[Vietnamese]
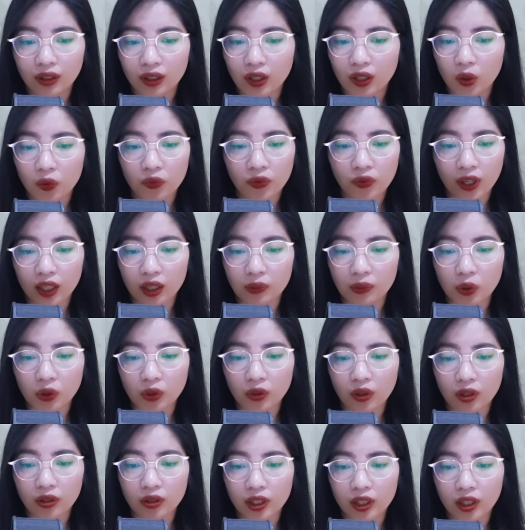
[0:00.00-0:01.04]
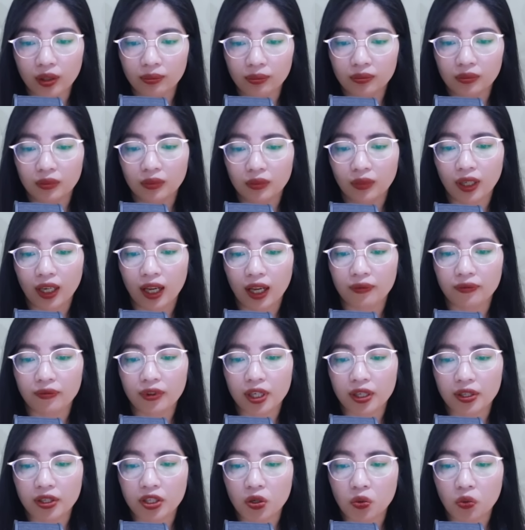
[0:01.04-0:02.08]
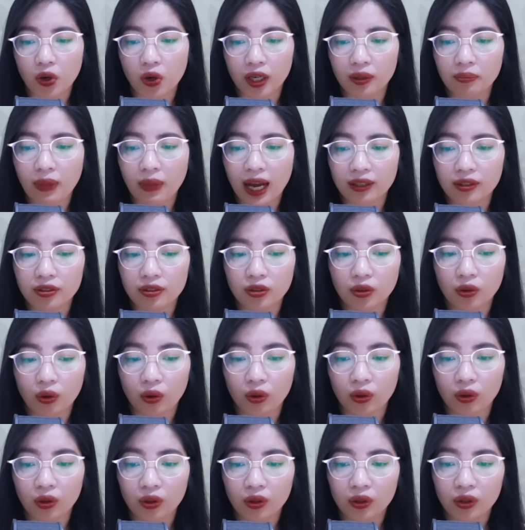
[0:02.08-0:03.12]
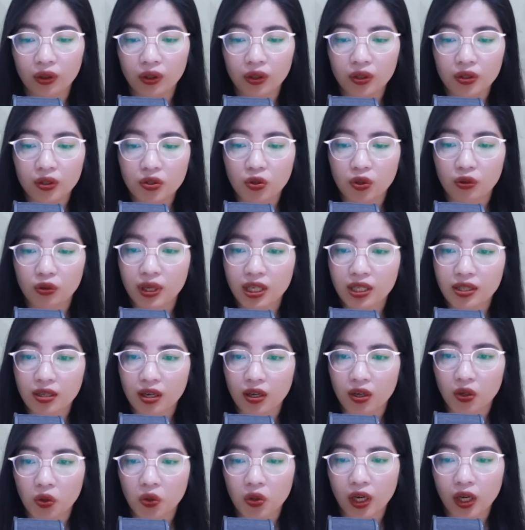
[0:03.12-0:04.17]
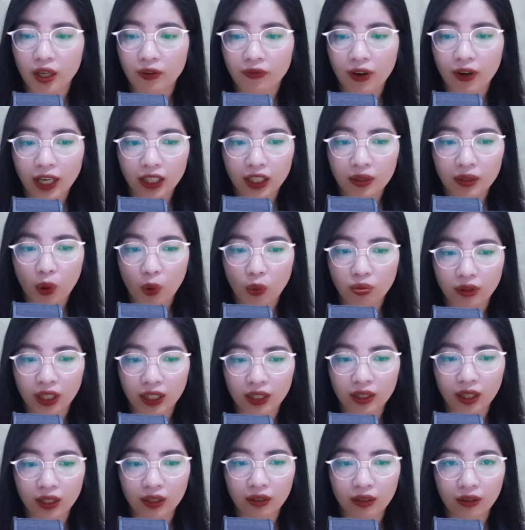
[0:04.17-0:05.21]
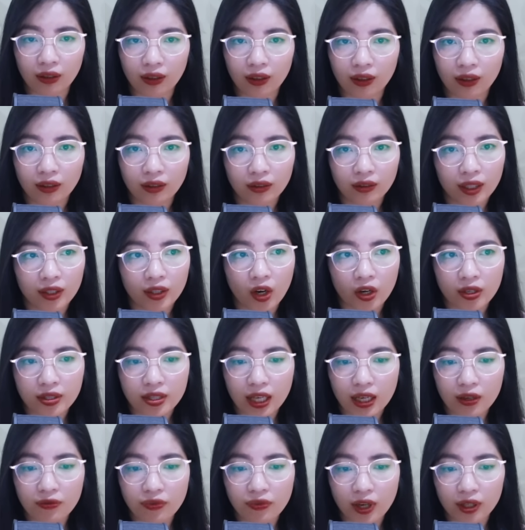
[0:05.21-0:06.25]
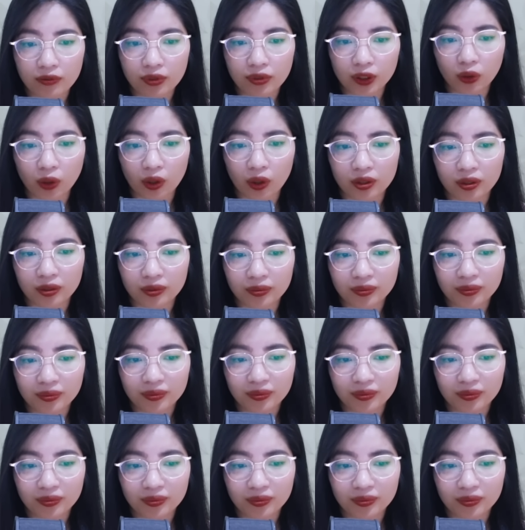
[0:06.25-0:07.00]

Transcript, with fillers: Không phải là một con điếm làm việc trong quán bar như cô. Rồi bây giờ cô lại vác cái bụng đến đây để đòi danh phận với tôi.